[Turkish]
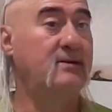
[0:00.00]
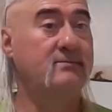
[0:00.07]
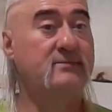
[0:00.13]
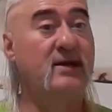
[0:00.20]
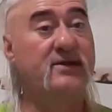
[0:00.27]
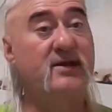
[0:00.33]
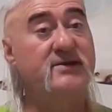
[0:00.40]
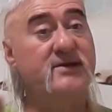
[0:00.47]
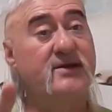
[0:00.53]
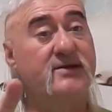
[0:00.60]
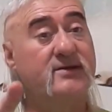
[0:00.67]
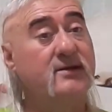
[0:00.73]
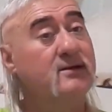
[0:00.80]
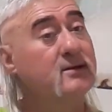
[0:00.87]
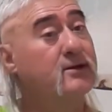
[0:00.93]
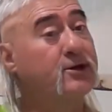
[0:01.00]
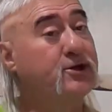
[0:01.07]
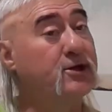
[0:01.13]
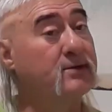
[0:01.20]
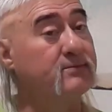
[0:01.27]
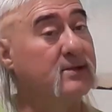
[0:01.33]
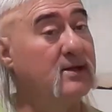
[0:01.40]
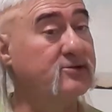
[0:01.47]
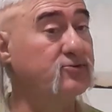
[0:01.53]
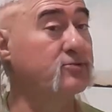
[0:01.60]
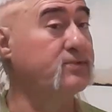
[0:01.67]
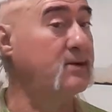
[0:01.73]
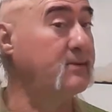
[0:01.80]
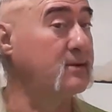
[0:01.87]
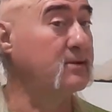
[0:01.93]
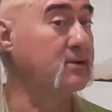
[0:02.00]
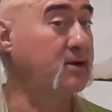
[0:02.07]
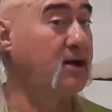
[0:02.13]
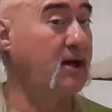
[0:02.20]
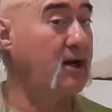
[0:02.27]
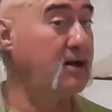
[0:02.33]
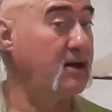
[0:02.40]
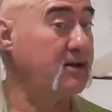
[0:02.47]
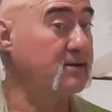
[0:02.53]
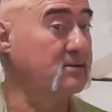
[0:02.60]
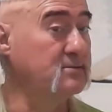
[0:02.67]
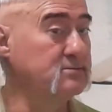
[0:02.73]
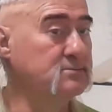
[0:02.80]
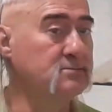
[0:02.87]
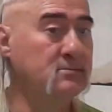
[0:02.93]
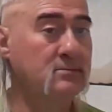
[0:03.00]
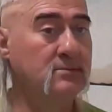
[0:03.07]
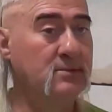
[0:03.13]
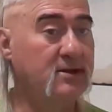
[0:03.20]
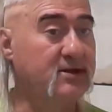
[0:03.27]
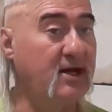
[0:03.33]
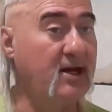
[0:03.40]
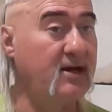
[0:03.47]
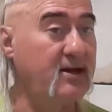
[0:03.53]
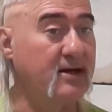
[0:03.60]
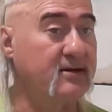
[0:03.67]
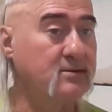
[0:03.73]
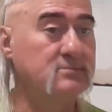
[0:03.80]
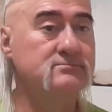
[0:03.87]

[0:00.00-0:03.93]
Merkez neresiydi? Kırım, tercih unutmayın. Karaylar. Karaylar.